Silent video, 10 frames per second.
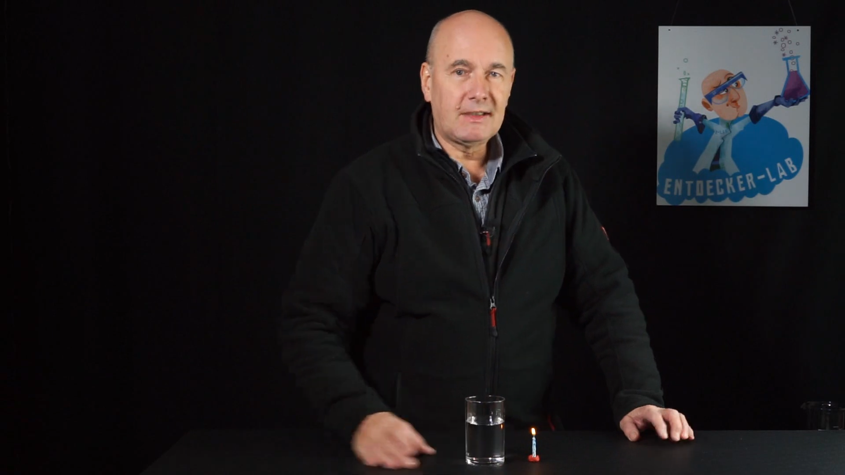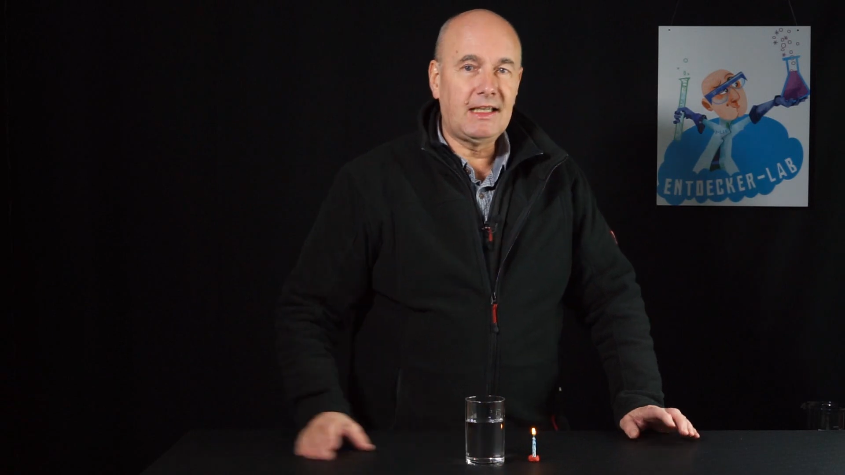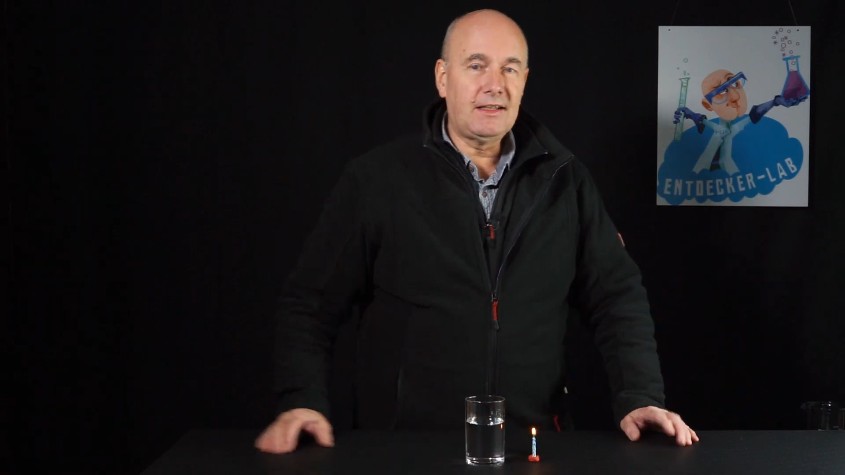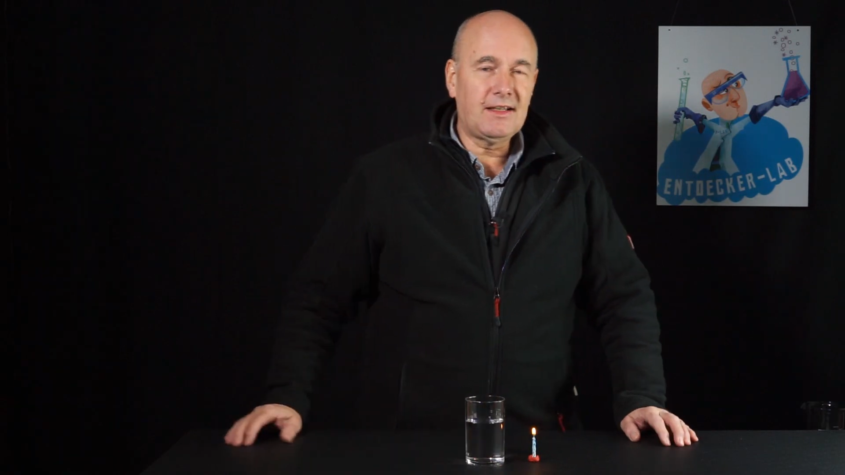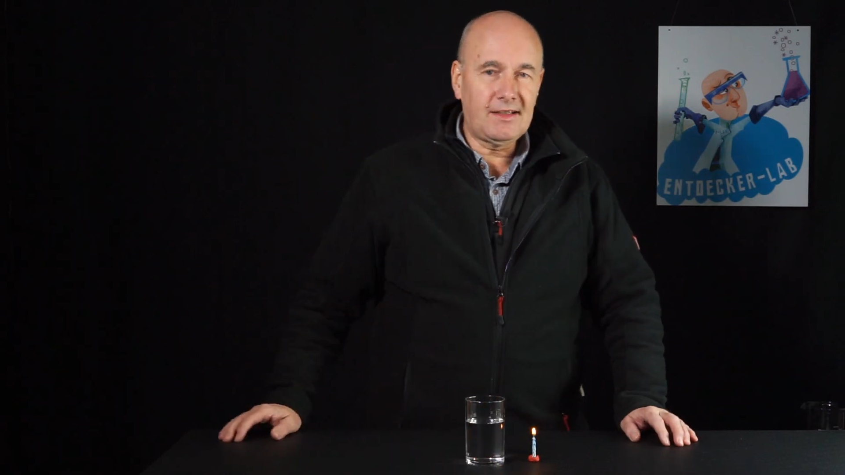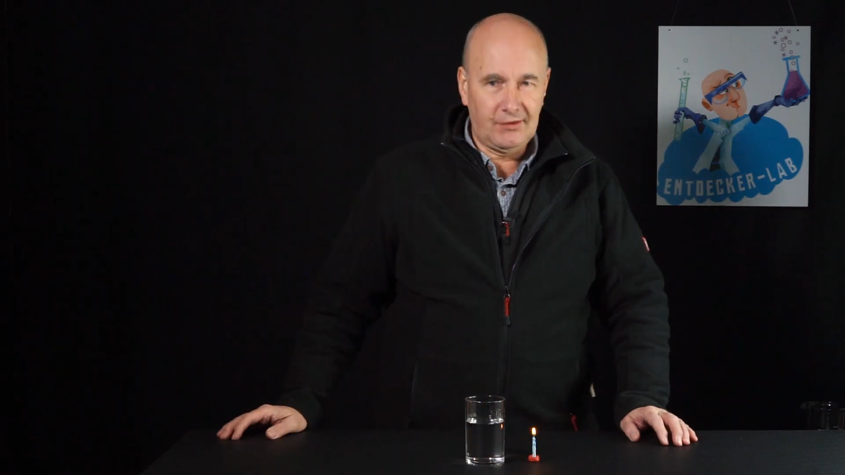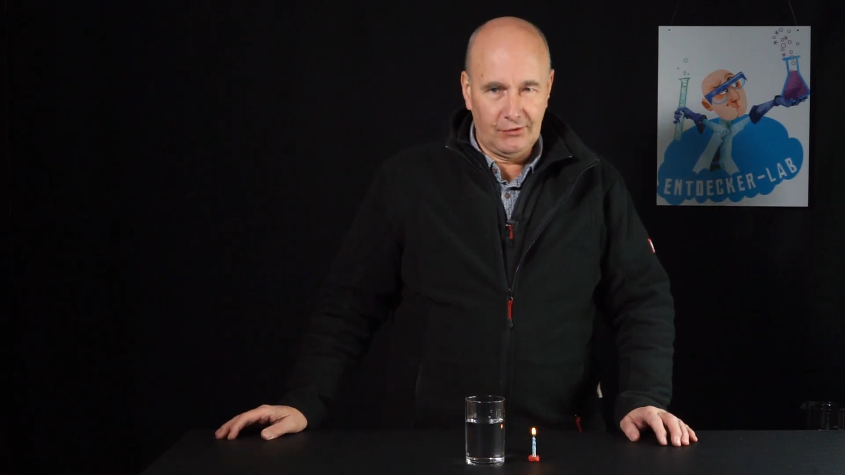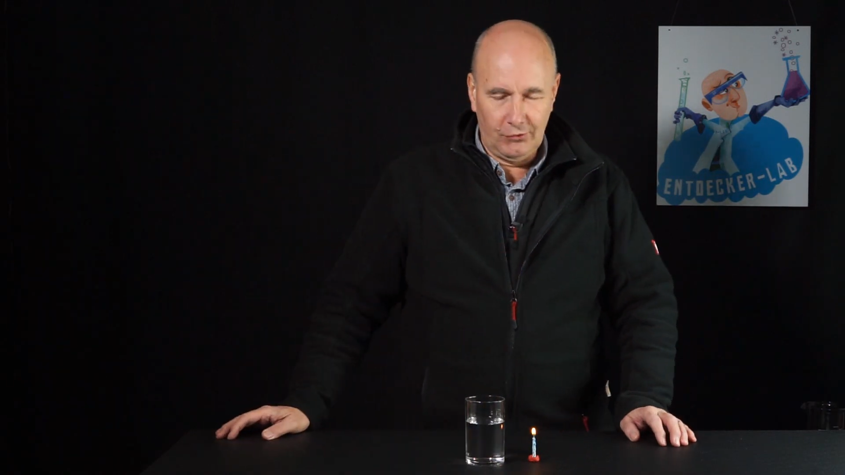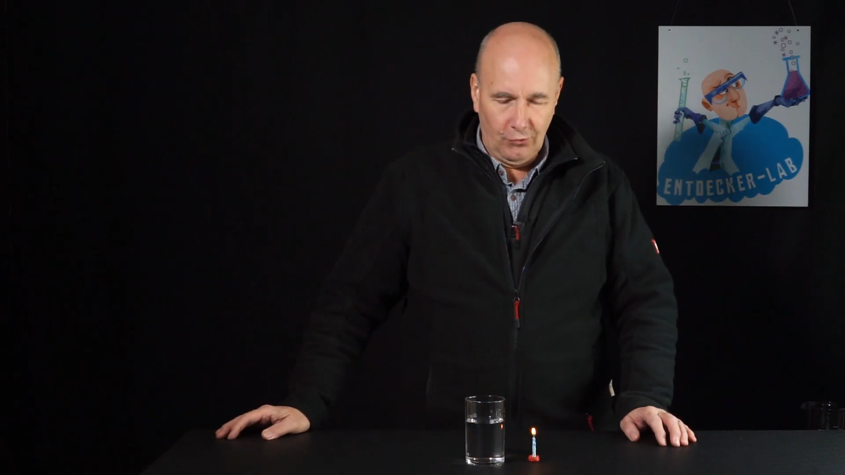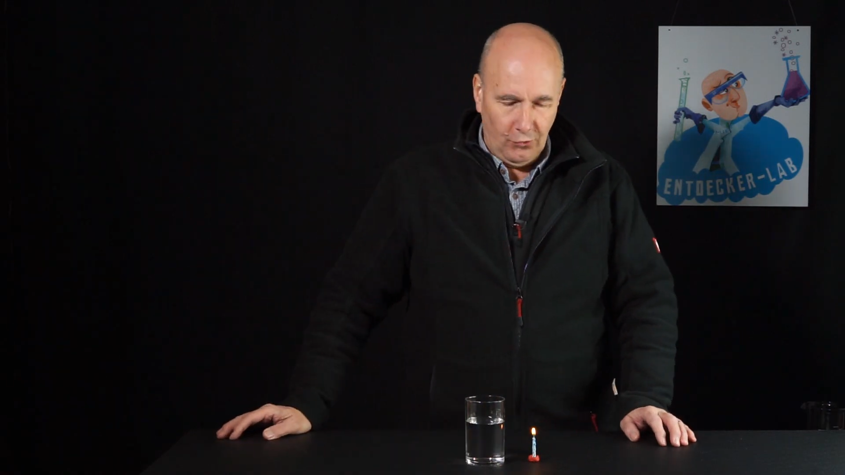geht das
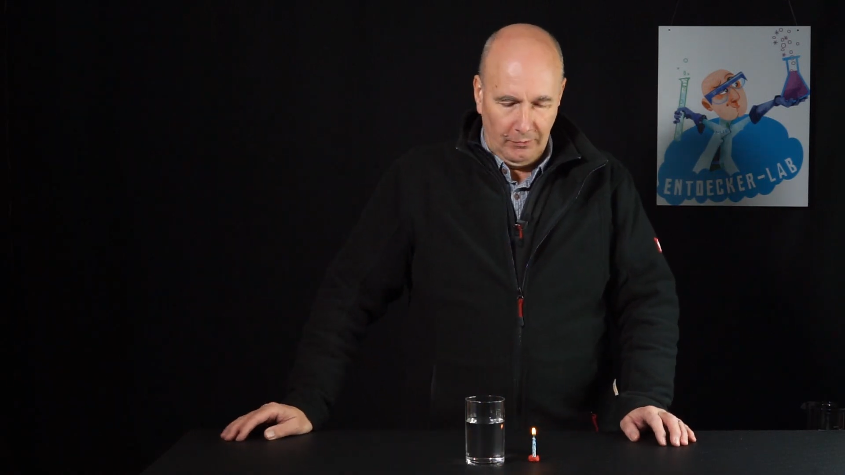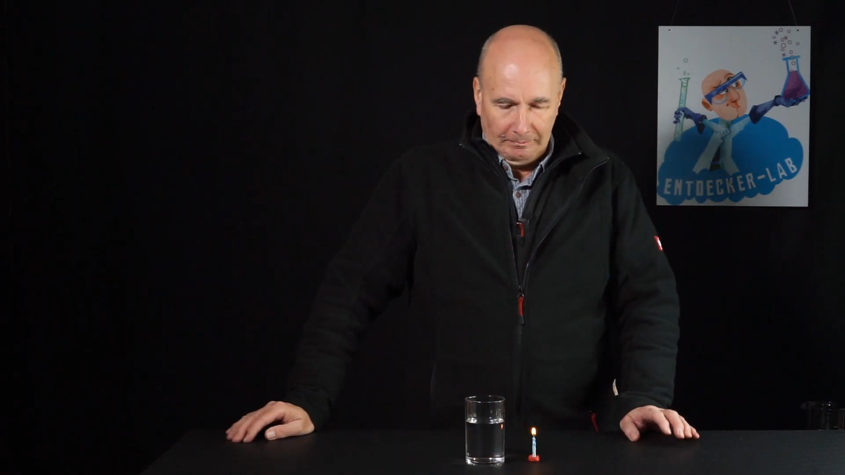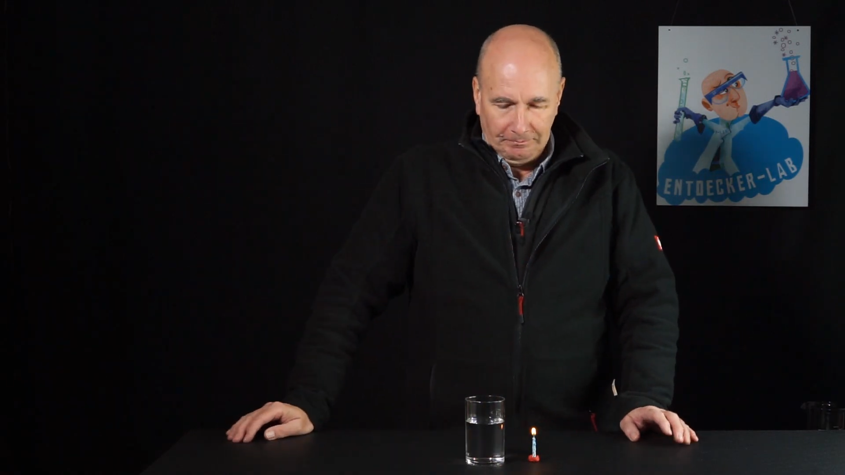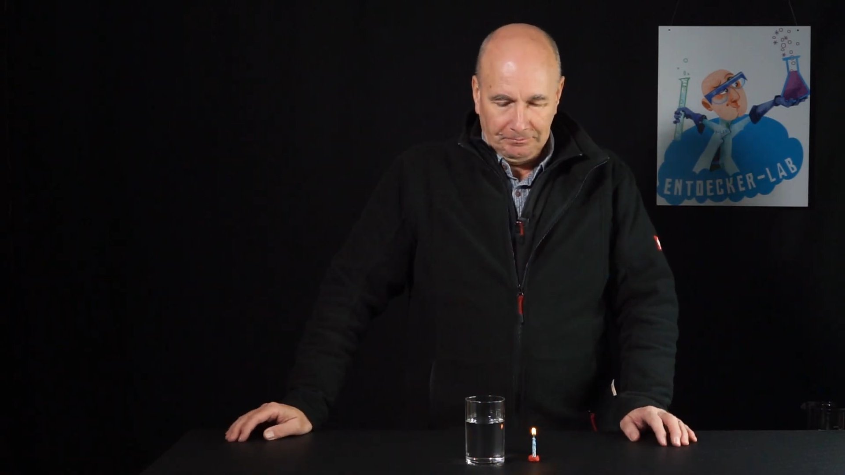so.